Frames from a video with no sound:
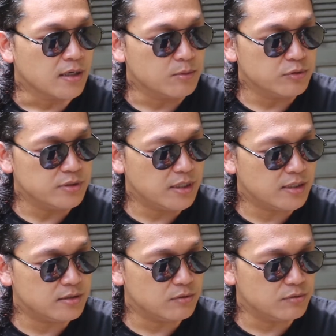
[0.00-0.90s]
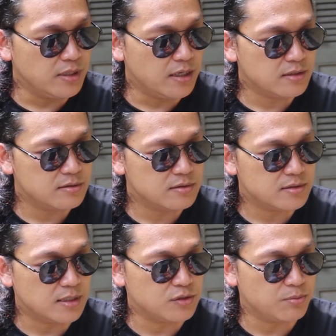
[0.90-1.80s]
Kemudian udah,
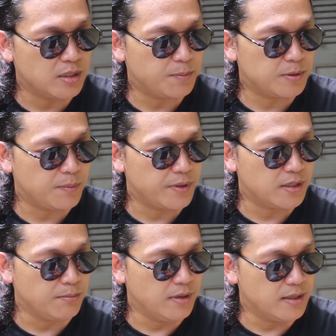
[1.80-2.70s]
saya cuma dapat berapa? 16.